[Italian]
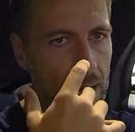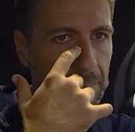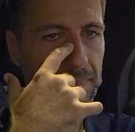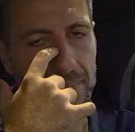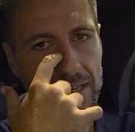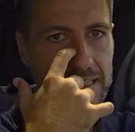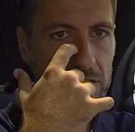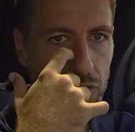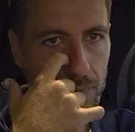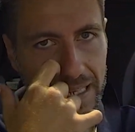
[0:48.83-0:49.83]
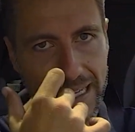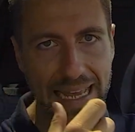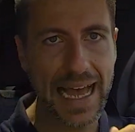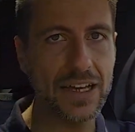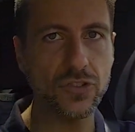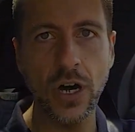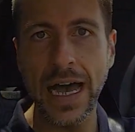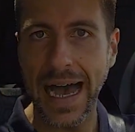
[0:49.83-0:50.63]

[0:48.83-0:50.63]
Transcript: ampiamente sul mercato,